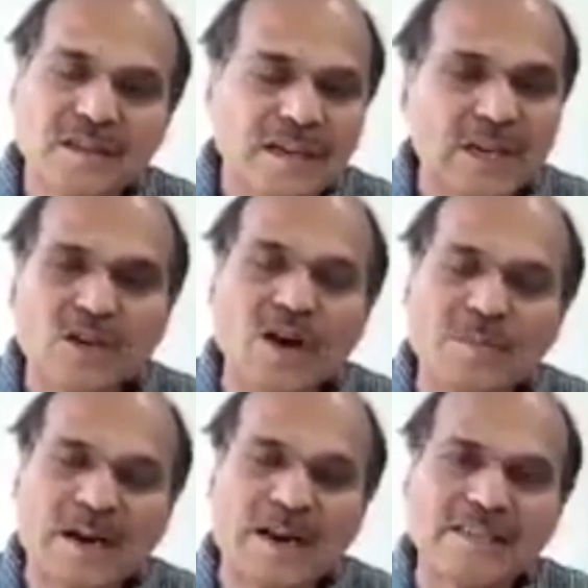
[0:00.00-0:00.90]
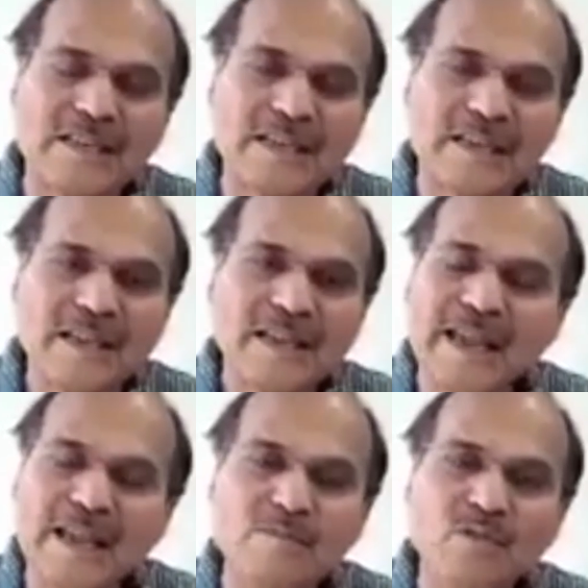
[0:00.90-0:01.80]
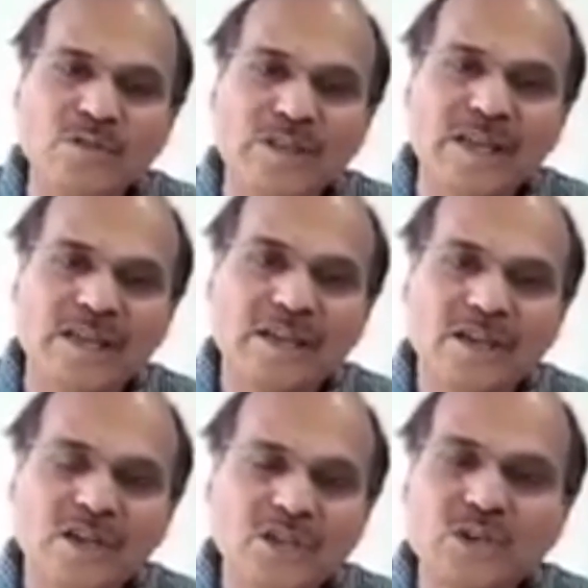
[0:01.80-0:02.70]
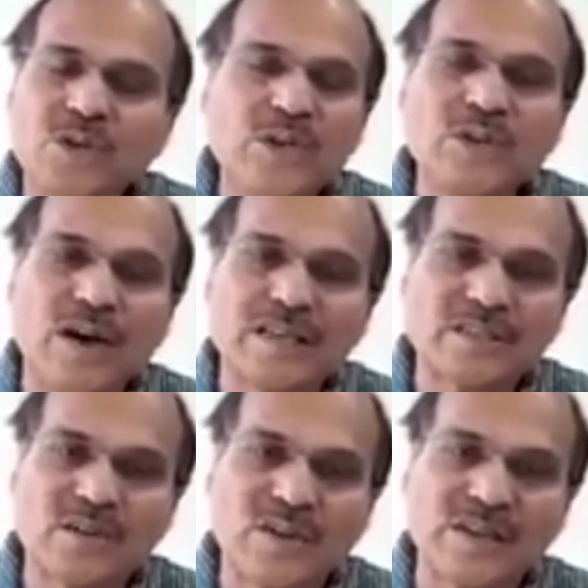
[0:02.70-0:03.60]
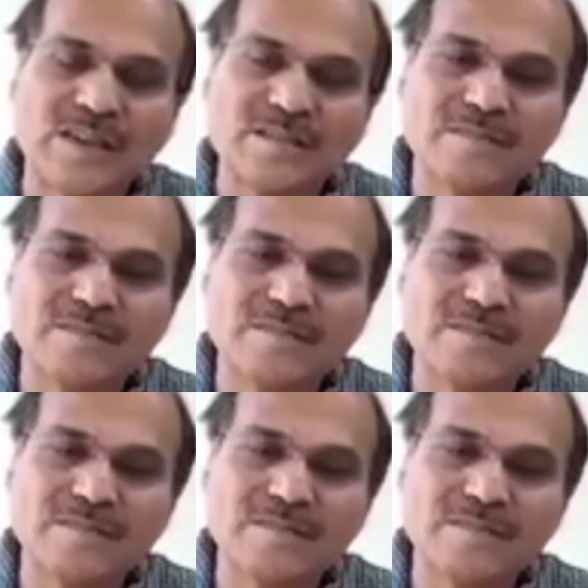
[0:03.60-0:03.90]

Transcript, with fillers: গৃহ আমার কাছে এই মুহূর্তে স্বর্গীয় আশ্রয়